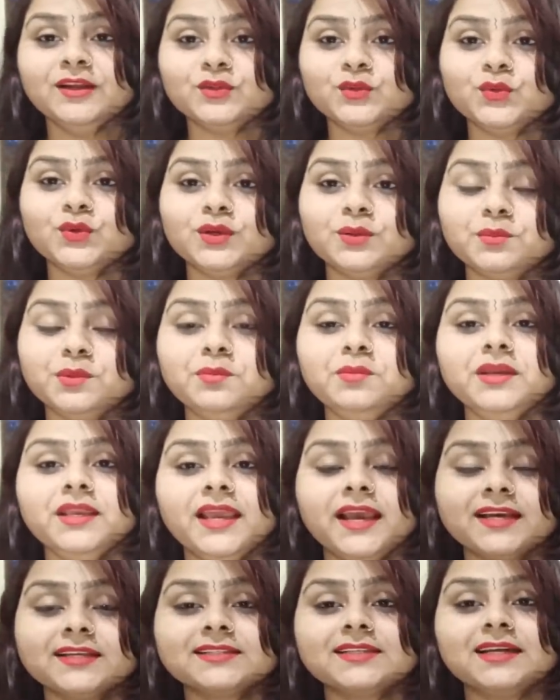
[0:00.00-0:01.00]
तो कभी भी
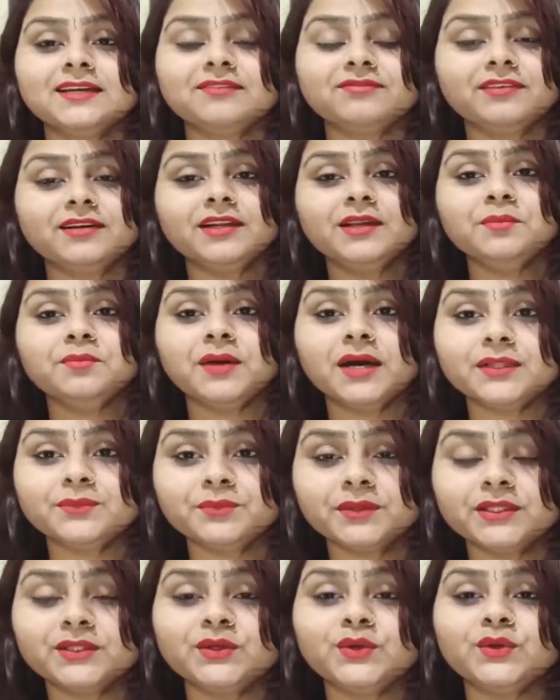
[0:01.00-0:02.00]
एक्स गर्लफ्रेंड की बात
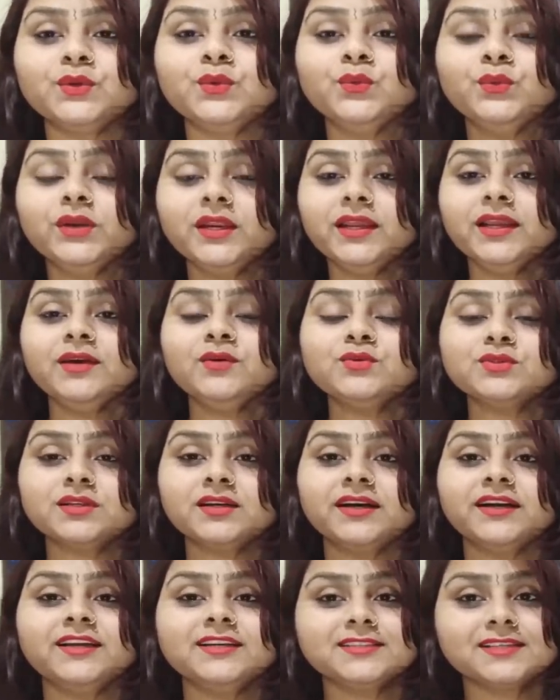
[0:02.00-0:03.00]
मत करो उन्हें उस
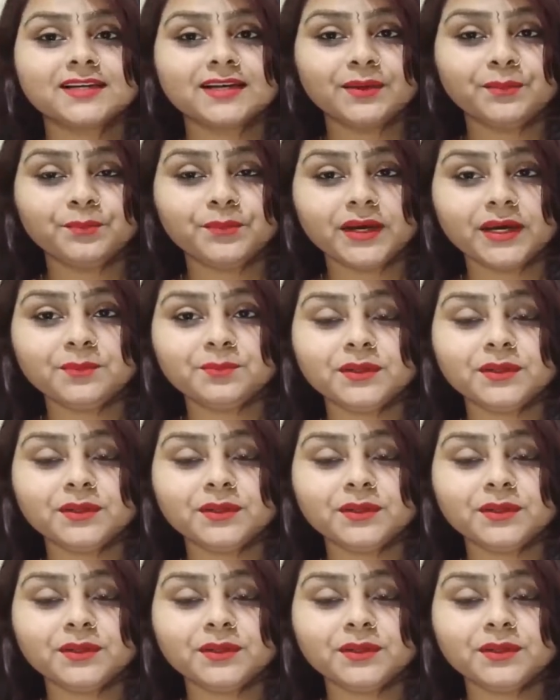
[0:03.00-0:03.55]
लड़की से कंपेयर